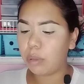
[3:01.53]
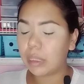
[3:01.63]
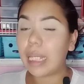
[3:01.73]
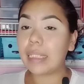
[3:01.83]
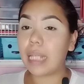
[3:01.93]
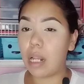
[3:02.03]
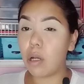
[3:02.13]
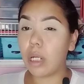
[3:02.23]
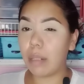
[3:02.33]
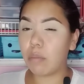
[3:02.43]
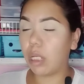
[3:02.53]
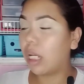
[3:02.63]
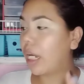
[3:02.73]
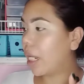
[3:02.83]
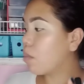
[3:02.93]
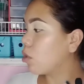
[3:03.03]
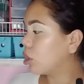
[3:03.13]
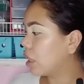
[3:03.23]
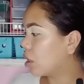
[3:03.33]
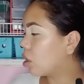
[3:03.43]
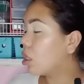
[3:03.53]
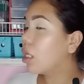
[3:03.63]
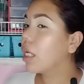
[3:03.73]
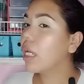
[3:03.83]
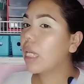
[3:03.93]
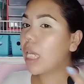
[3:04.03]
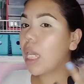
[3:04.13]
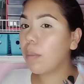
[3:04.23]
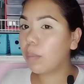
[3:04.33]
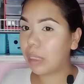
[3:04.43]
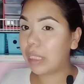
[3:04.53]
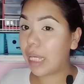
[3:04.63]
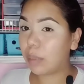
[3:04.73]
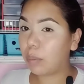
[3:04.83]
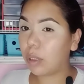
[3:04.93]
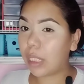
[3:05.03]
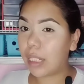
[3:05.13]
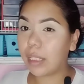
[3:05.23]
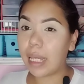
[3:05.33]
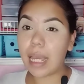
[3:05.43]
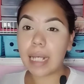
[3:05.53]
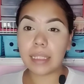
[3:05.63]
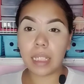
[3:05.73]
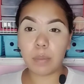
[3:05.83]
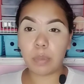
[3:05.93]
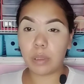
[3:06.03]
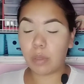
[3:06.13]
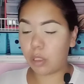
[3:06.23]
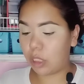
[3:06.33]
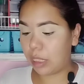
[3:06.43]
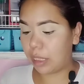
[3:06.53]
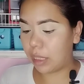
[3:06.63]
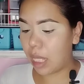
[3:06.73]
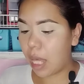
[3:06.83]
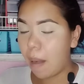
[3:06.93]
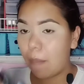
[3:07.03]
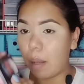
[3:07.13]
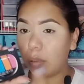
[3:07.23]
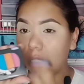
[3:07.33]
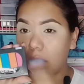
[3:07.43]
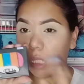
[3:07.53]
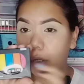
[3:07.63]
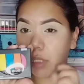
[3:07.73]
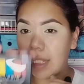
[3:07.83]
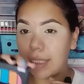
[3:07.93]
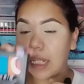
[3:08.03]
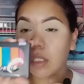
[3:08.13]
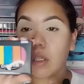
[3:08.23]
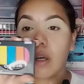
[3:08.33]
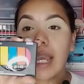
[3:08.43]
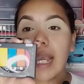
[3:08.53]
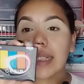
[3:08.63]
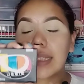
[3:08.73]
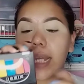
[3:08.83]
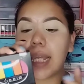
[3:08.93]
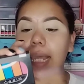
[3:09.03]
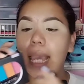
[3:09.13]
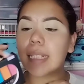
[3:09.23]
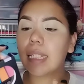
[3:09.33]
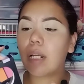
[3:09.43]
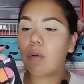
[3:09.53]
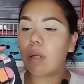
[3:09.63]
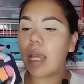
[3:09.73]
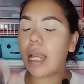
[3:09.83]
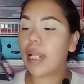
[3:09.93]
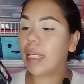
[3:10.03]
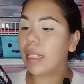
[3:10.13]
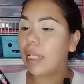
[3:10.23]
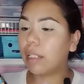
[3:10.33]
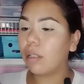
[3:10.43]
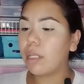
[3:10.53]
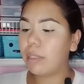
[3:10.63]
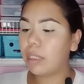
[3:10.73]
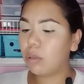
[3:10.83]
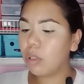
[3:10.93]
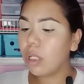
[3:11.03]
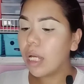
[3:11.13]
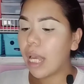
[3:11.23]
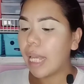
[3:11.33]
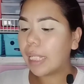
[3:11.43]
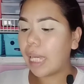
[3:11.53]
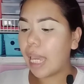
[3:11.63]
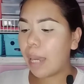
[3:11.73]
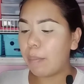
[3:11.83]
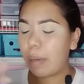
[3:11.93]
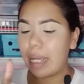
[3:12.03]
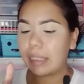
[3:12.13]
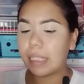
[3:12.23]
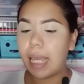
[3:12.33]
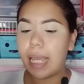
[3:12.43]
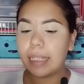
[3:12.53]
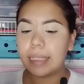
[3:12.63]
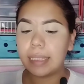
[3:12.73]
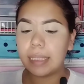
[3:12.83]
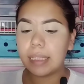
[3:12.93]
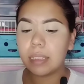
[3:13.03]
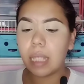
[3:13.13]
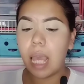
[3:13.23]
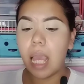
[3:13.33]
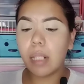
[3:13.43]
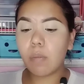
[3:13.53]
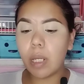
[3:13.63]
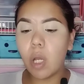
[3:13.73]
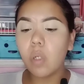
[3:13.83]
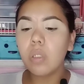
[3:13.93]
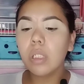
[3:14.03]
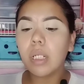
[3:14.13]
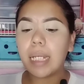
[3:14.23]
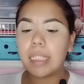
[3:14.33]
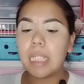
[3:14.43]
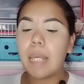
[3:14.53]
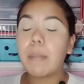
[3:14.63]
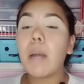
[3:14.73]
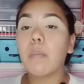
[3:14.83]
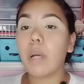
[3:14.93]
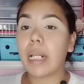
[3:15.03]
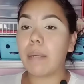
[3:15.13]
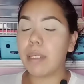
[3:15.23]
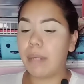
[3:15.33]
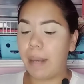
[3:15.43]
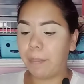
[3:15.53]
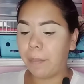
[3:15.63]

pues es algo cremosito y pues es potente así que pues bueno chicas vamos a estar utilizando este que es el, el quinteto de Bisú que pues es el número uno que se llama Buena Vibra.